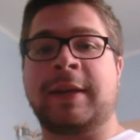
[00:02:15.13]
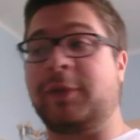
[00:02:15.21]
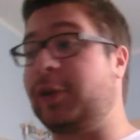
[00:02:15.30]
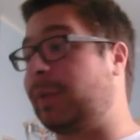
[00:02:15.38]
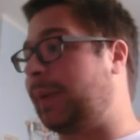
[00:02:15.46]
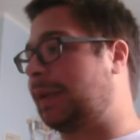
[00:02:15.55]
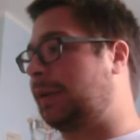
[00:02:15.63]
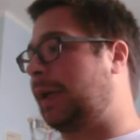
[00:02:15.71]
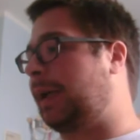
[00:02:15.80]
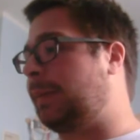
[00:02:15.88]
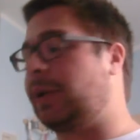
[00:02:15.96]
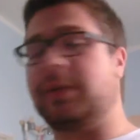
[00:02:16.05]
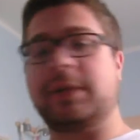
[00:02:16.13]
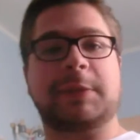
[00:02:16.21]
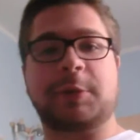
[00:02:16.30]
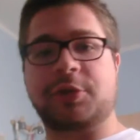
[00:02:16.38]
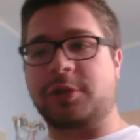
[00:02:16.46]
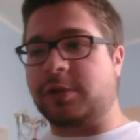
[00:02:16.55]
ve lo ripeto, è il mio
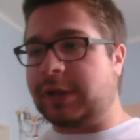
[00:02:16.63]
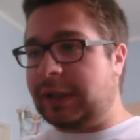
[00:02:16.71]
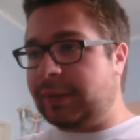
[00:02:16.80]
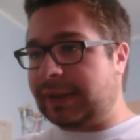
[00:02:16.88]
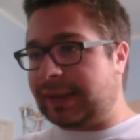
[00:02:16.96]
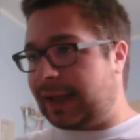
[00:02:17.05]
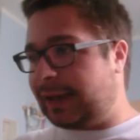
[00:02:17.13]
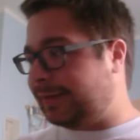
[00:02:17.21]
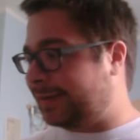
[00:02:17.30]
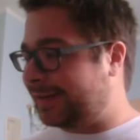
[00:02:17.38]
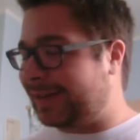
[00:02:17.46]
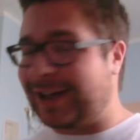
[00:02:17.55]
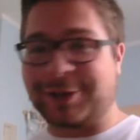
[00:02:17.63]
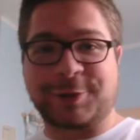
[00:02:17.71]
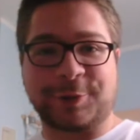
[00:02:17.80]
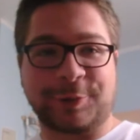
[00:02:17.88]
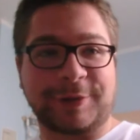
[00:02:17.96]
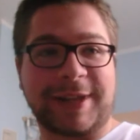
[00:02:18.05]
ultimo giorno di libertà
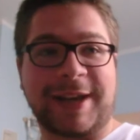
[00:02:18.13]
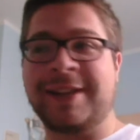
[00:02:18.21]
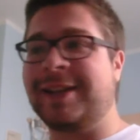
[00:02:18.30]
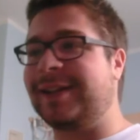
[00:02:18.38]
assoluta,